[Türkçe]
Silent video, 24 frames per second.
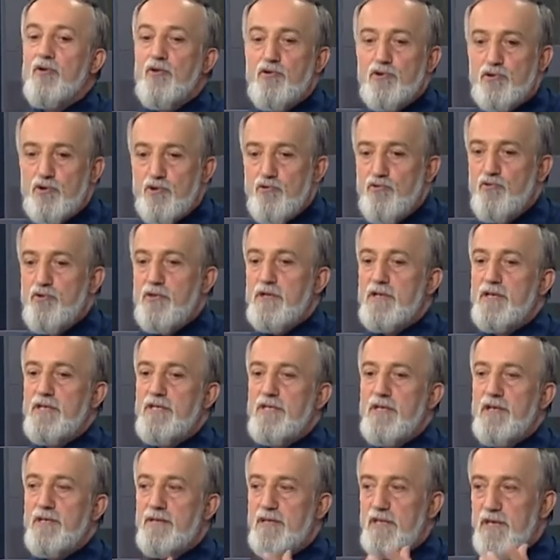
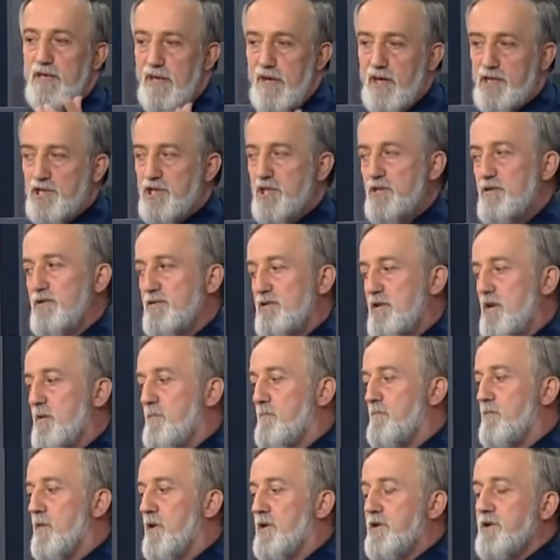hususiyeti
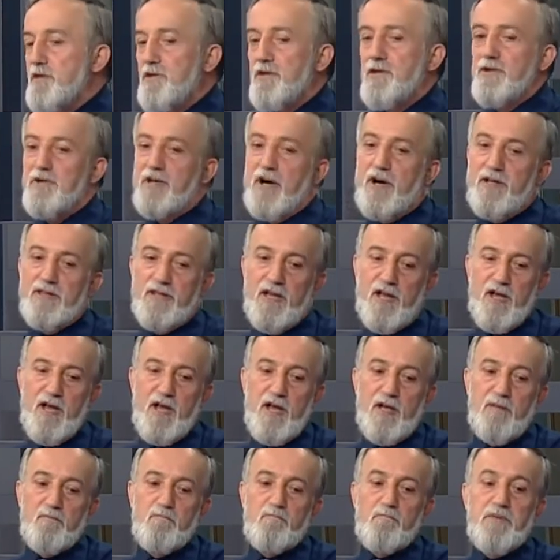içinde barındıran
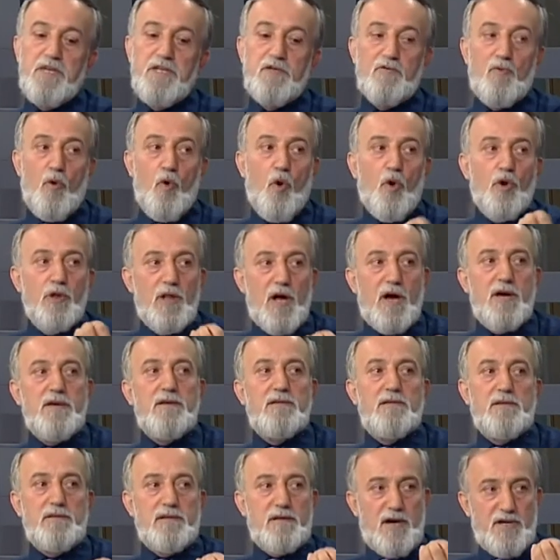bir olaydır.